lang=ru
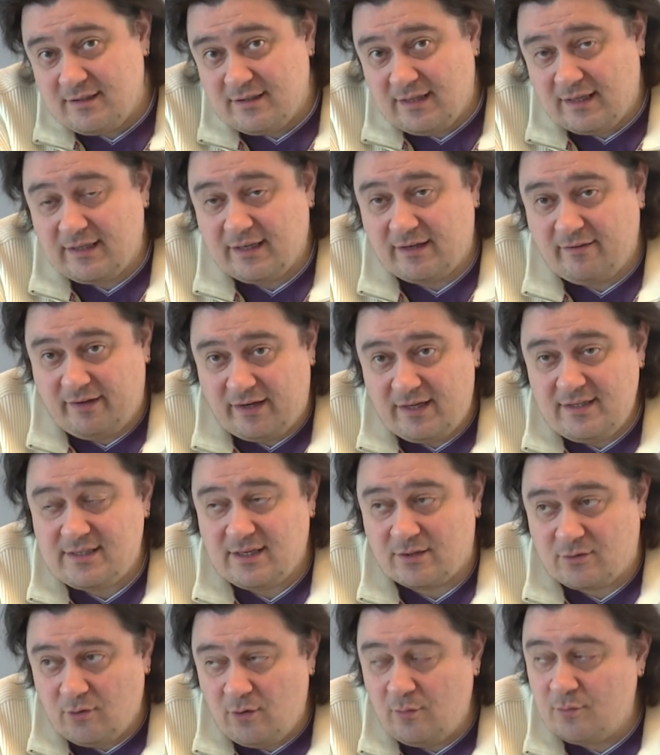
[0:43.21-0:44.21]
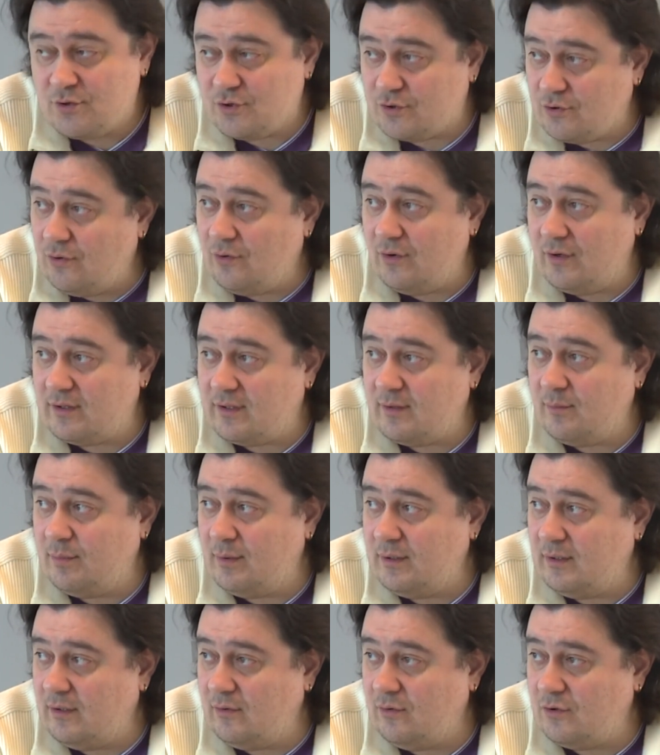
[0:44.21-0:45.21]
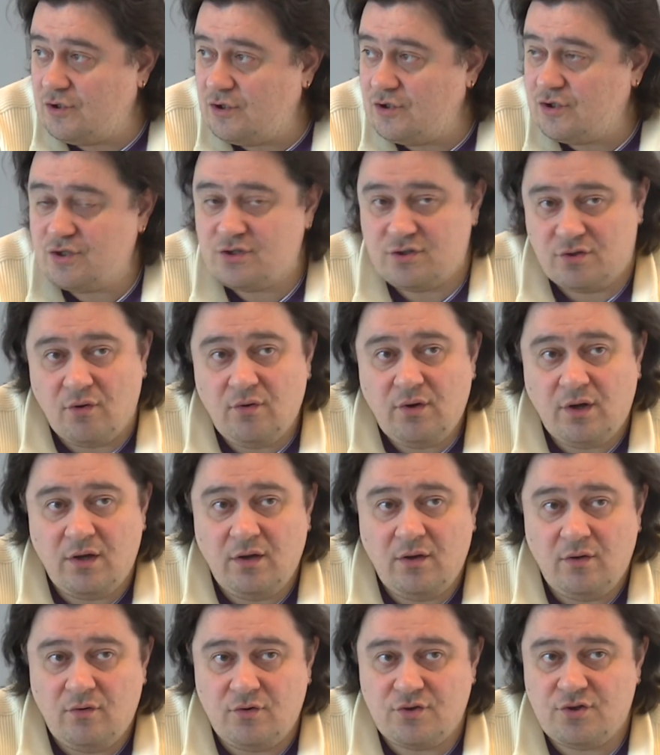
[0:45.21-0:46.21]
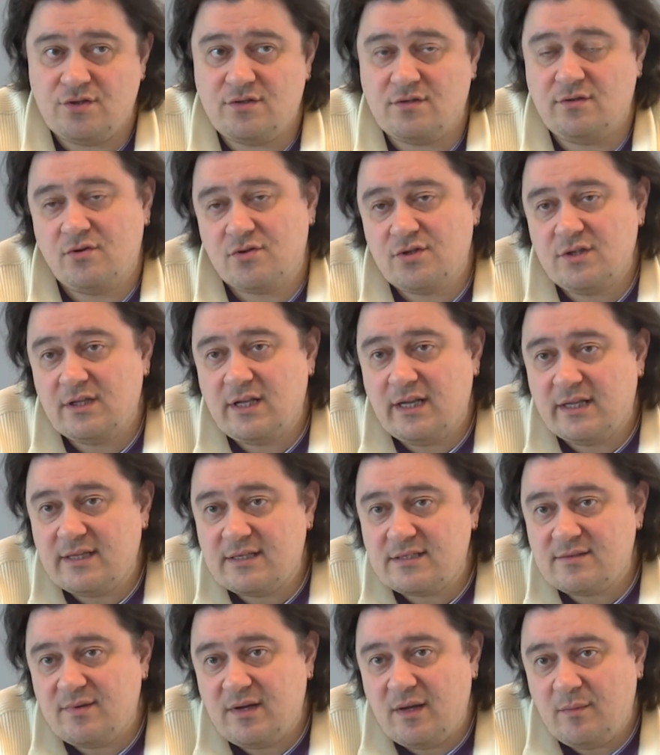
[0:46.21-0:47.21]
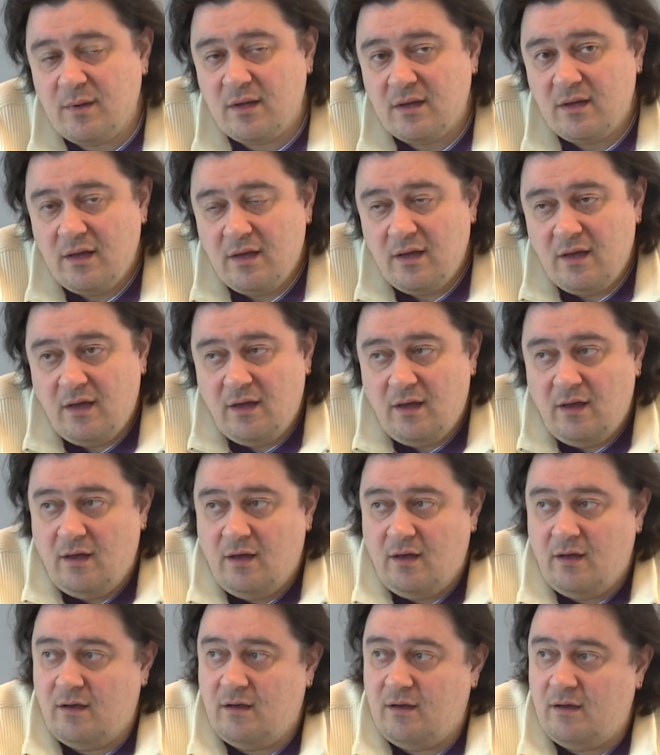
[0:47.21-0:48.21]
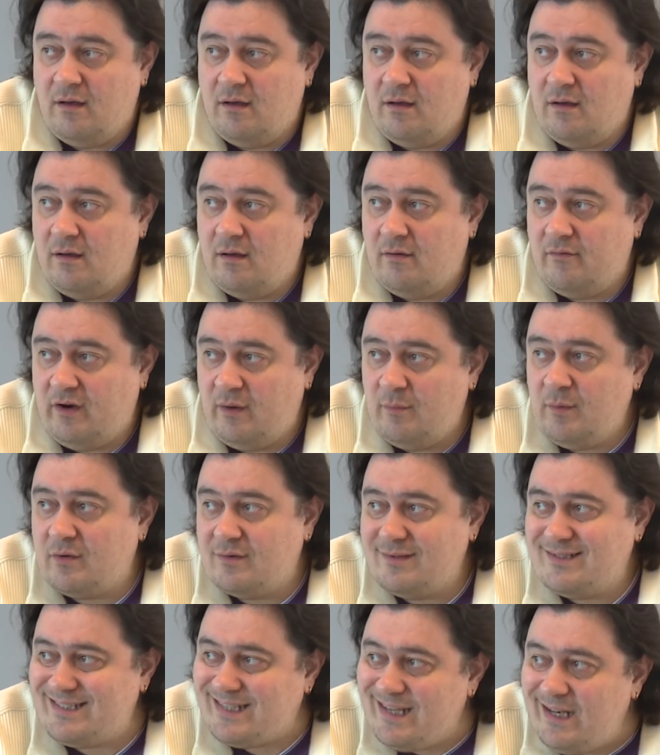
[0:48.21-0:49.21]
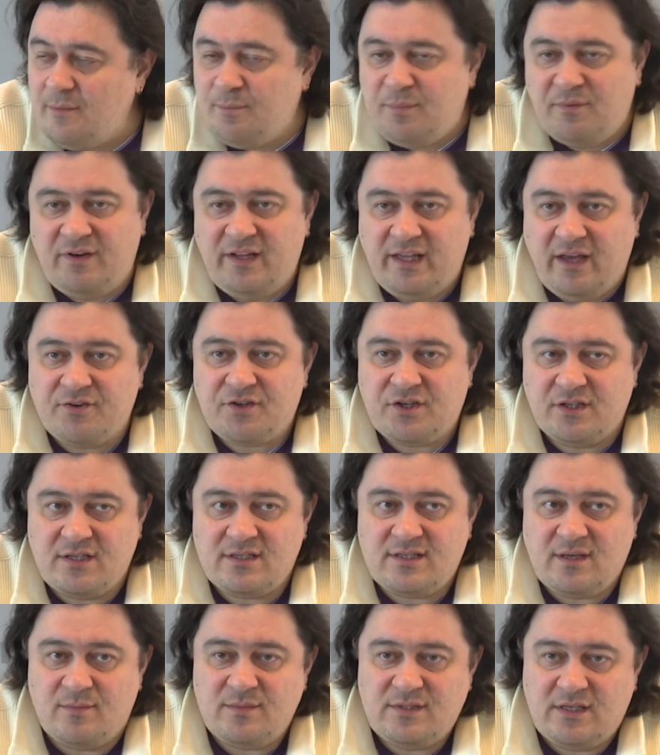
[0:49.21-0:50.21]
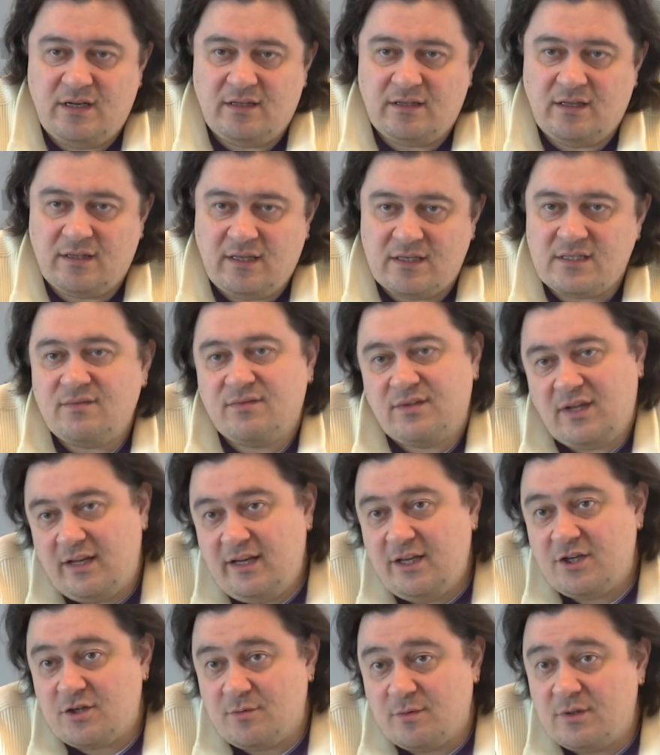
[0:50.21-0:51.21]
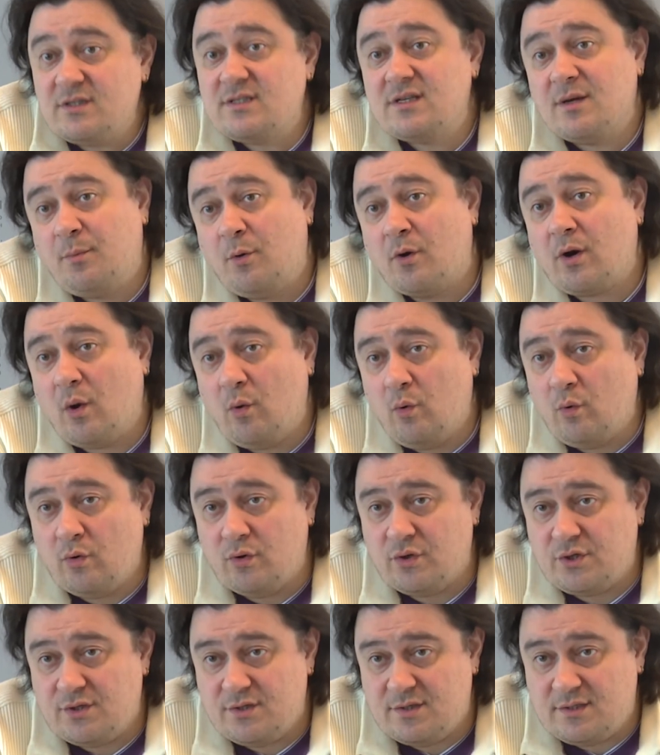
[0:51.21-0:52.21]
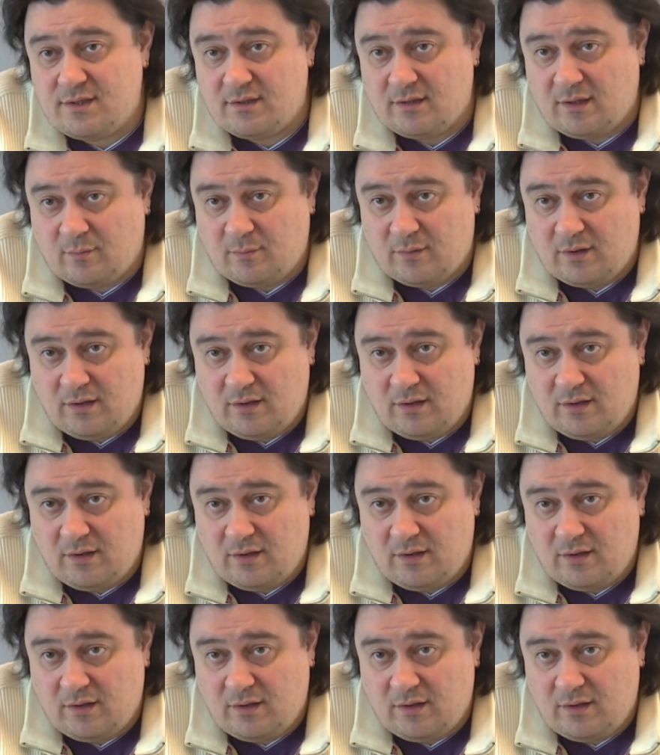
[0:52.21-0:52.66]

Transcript: И надо говорить о том, что это было очень жестокое, очень сложное для нас время, а, время, сильно повлиявшее на самом деле на нас и в дальнейшем, и до сих пор аукающееся нам.